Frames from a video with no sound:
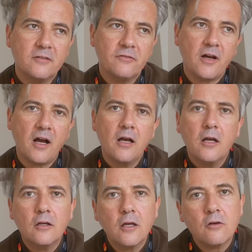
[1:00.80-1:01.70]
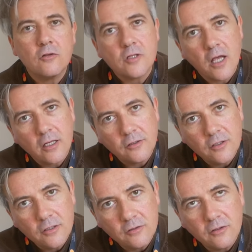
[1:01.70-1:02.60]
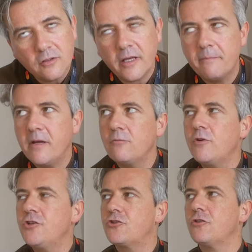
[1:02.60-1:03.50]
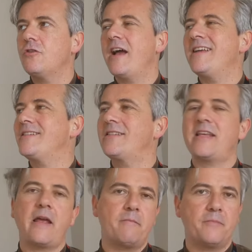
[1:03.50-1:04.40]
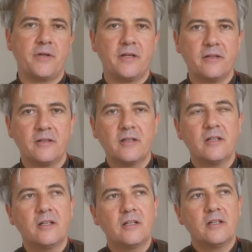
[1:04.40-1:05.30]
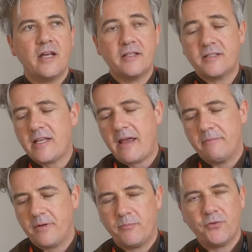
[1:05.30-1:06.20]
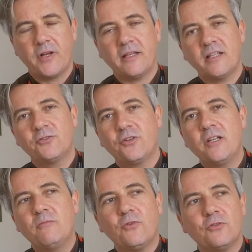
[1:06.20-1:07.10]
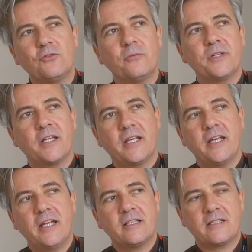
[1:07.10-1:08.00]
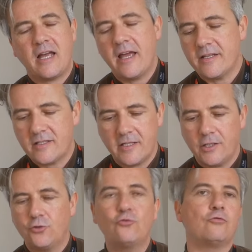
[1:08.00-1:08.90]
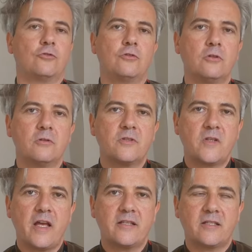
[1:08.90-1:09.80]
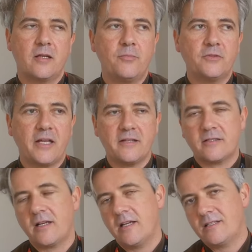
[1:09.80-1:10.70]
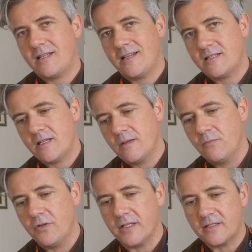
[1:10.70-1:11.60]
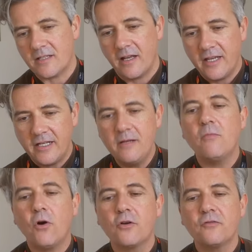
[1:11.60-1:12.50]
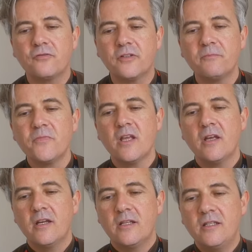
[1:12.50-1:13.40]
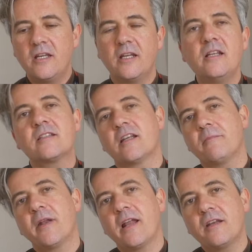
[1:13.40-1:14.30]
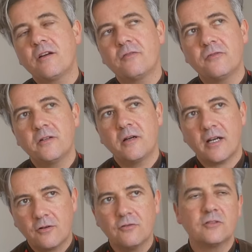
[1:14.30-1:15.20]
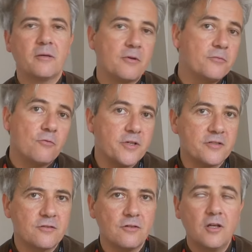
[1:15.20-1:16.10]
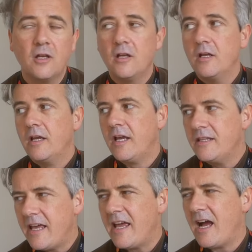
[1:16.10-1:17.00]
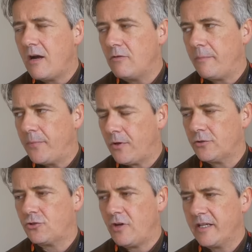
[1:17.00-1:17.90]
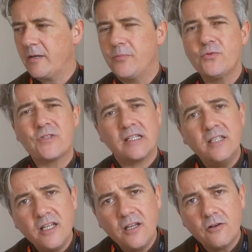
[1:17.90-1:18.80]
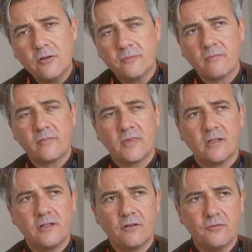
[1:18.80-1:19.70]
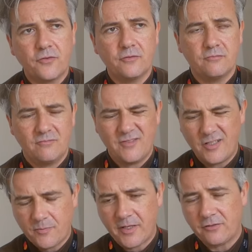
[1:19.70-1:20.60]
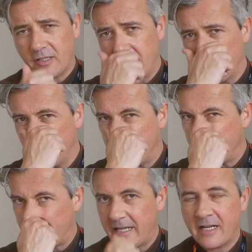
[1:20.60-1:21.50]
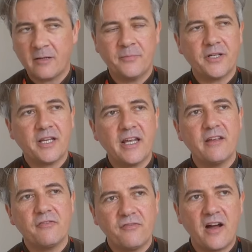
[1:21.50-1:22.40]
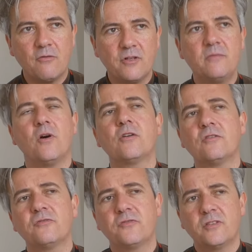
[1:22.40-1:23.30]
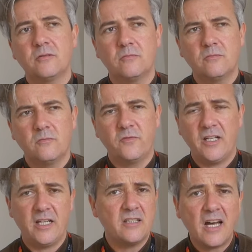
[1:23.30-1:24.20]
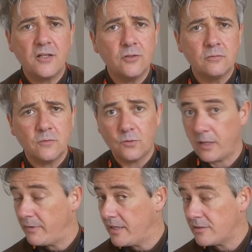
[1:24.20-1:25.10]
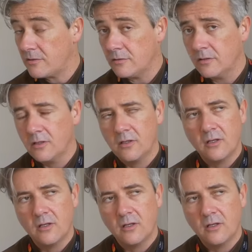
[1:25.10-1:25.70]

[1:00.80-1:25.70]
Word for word: fa che cos'è il dildo? E Ben Wishaw è sempre è sempre il più grande attore del mondo perché sa essere tutto, sa essere potenza e sa essere debolezza e Limonov di Grill Serebrennikov racconta proprio questo ed è un approccio anche più satirico confron- rispetto al libro di Carrer perché fa un Limonov velleitario, un represso,